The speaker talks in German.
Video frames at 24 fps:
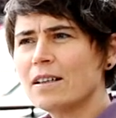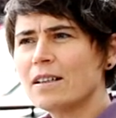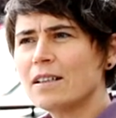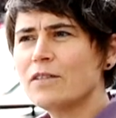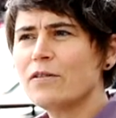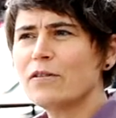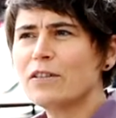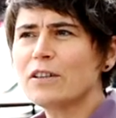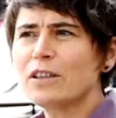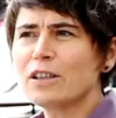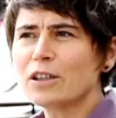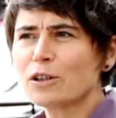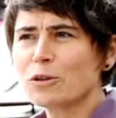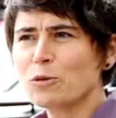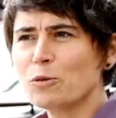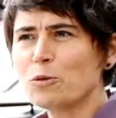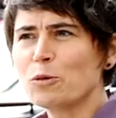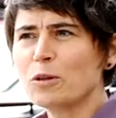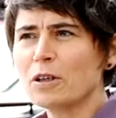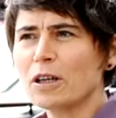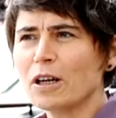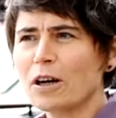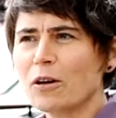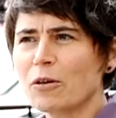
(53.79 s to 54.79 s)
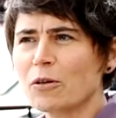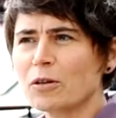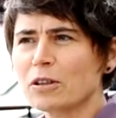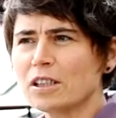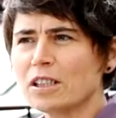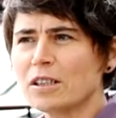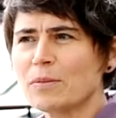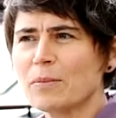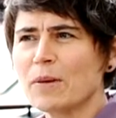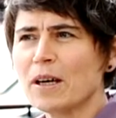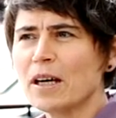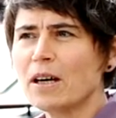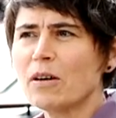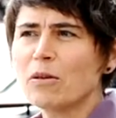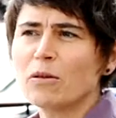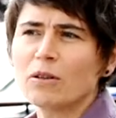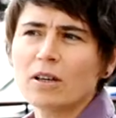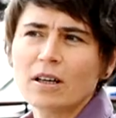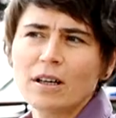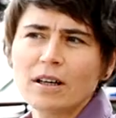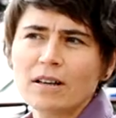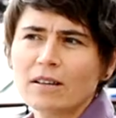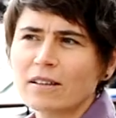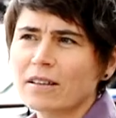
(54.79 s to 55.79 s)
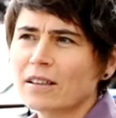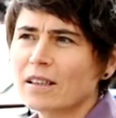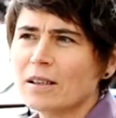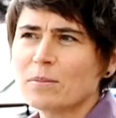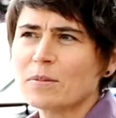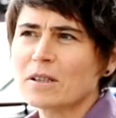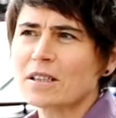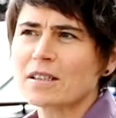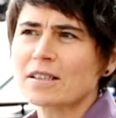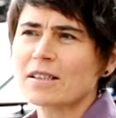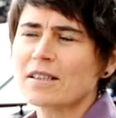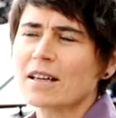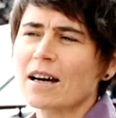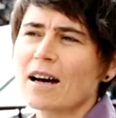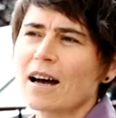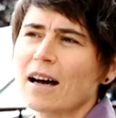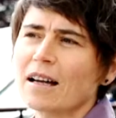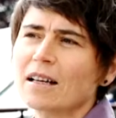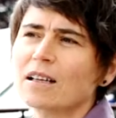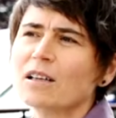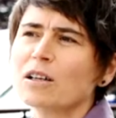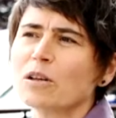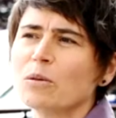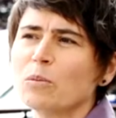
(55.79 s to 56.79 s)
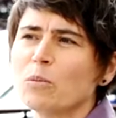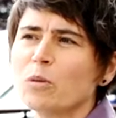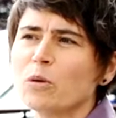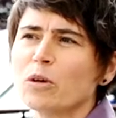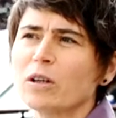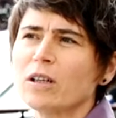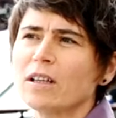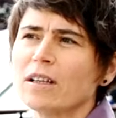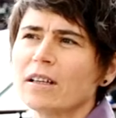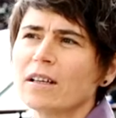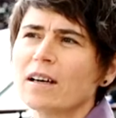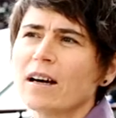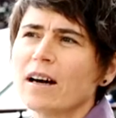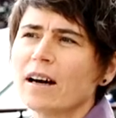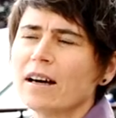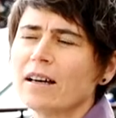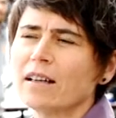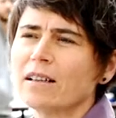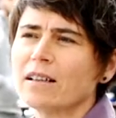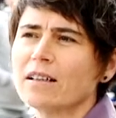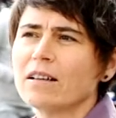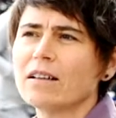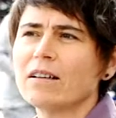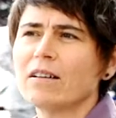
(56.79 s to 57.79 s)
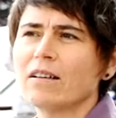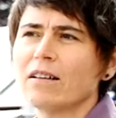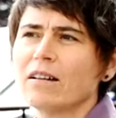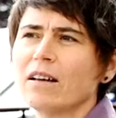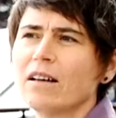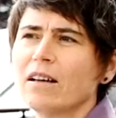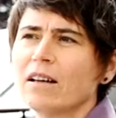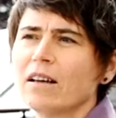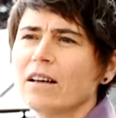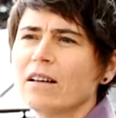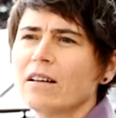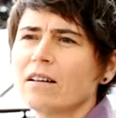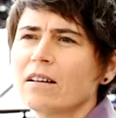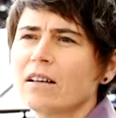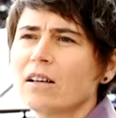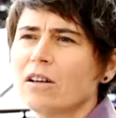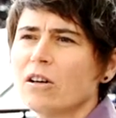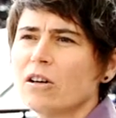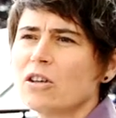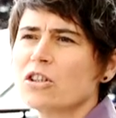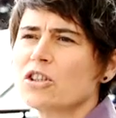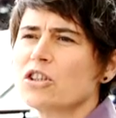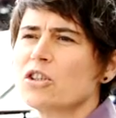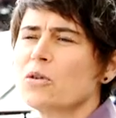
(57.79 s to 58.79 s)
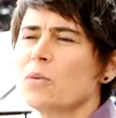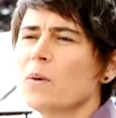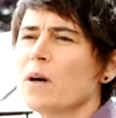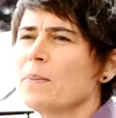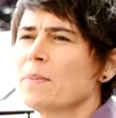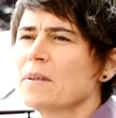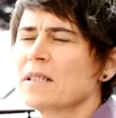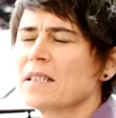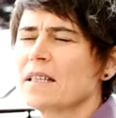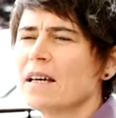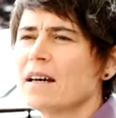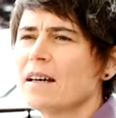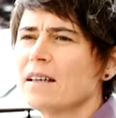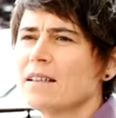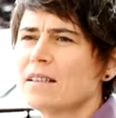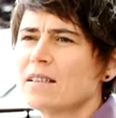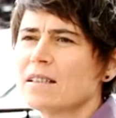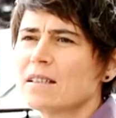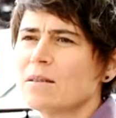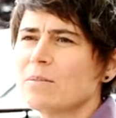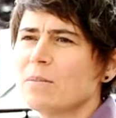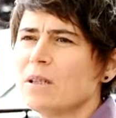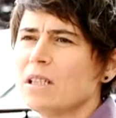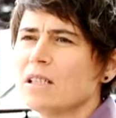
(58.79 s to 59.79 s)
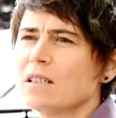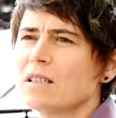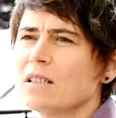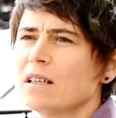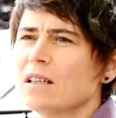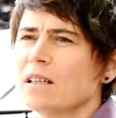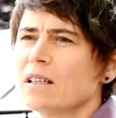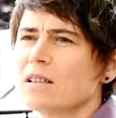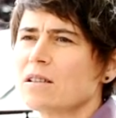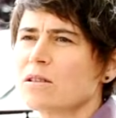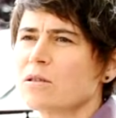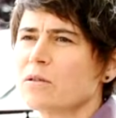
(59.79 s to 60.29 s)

die findet Google auch nicht mehr oder gibt es da andere Möglichkeiten, gelöschte Websites im Internet